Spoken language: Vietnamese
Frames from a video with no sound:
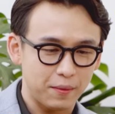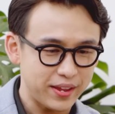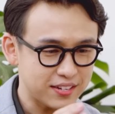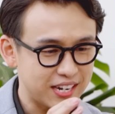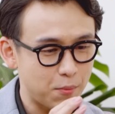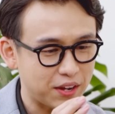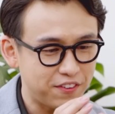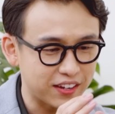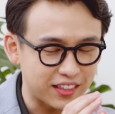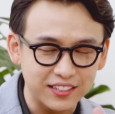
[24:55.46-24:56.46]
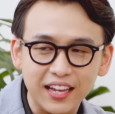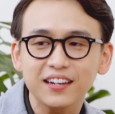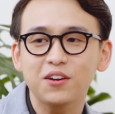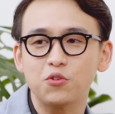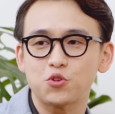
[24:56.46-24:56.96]
Và bây giờ sẽ là một cái phần thử thách
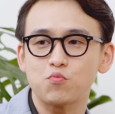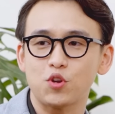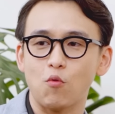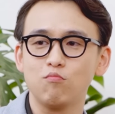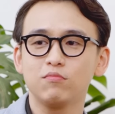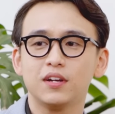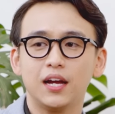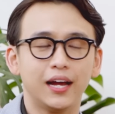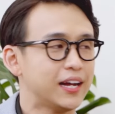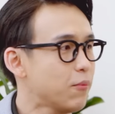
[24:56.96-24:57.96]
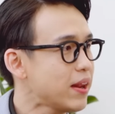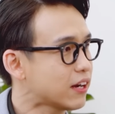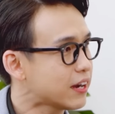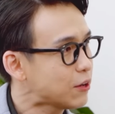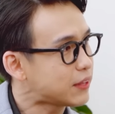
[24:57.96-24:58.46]
Hồ Trung Dũng. À, không biết anh
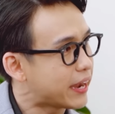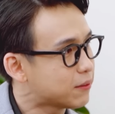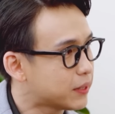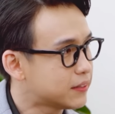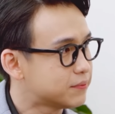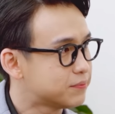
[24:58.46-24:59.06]
có khéo tay không anh?